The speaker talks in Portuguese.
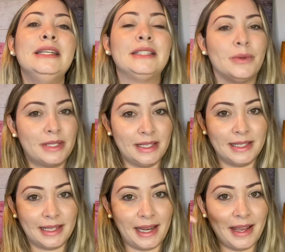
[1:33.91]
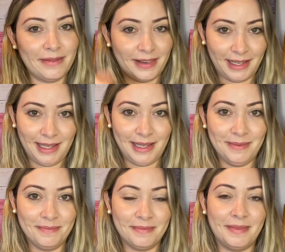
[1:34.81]
Então se inscreva aí,
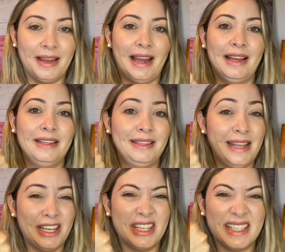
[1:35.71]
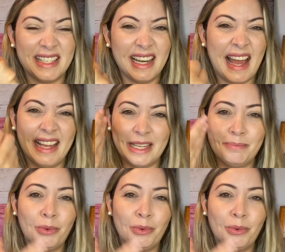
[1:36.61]
deixe esse like,